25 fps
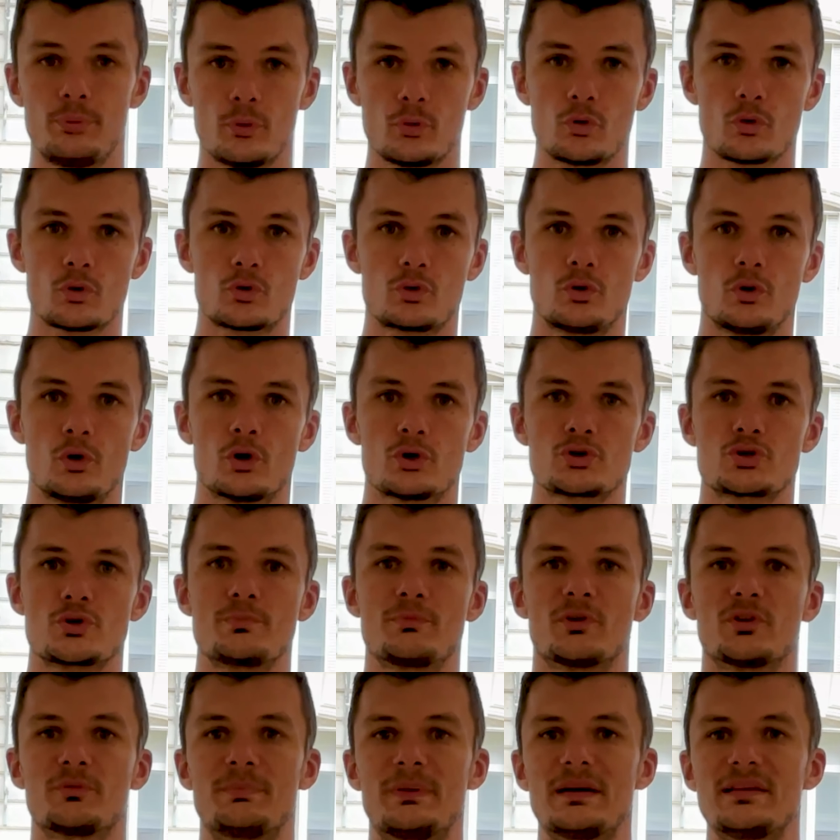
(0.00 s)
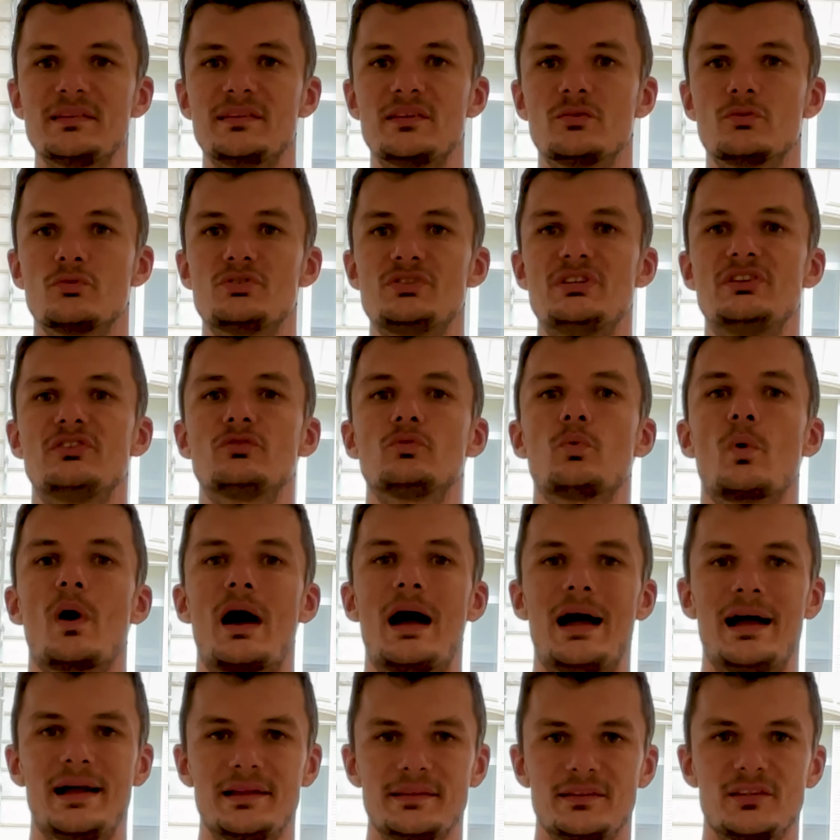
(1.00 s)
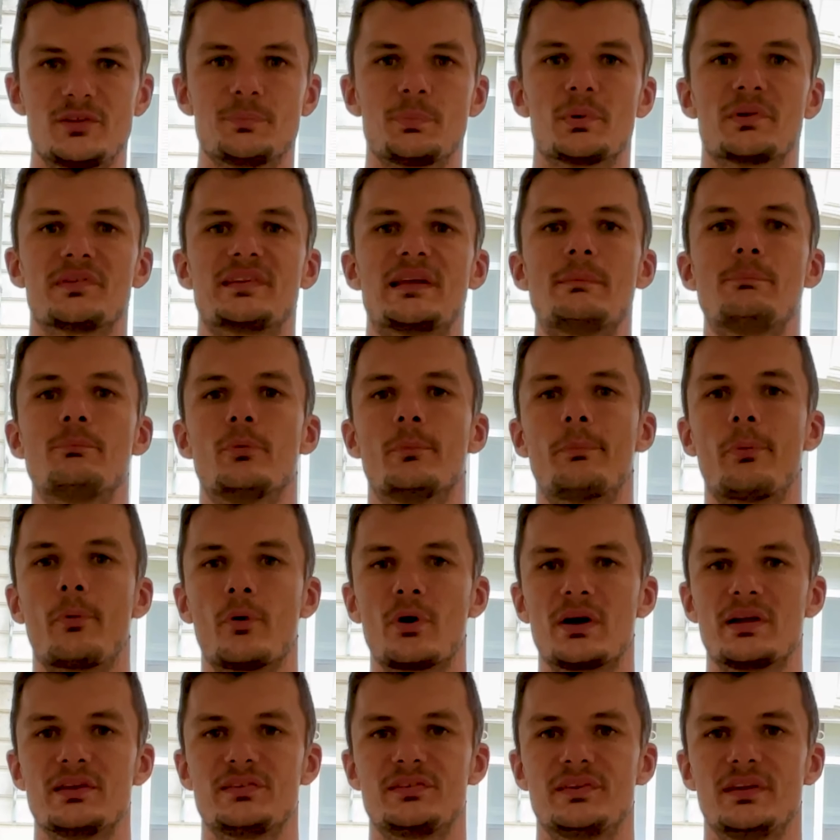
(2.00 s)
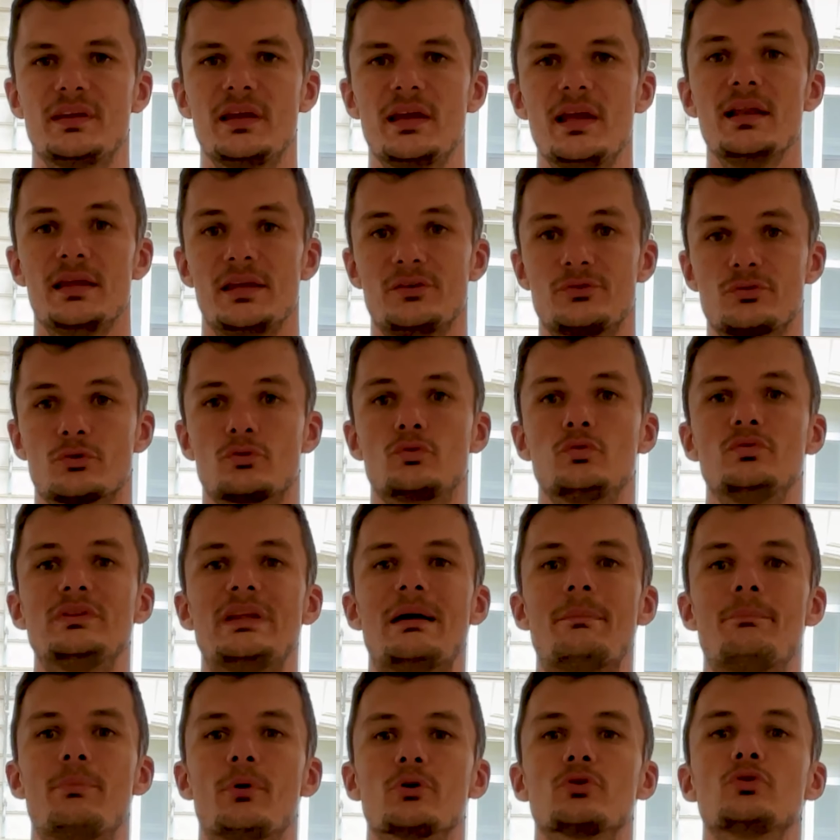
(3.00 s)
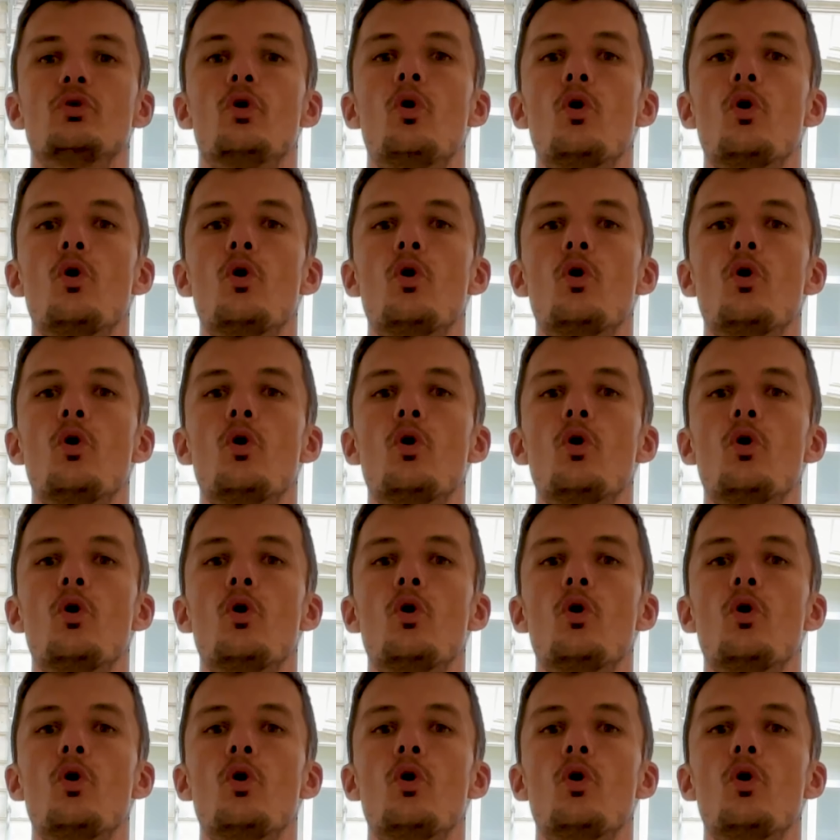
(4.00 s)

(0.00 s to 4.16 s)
Pour conclure, je ne pense pas que ces outils soient indispensables pour progresser et surtout n'apportent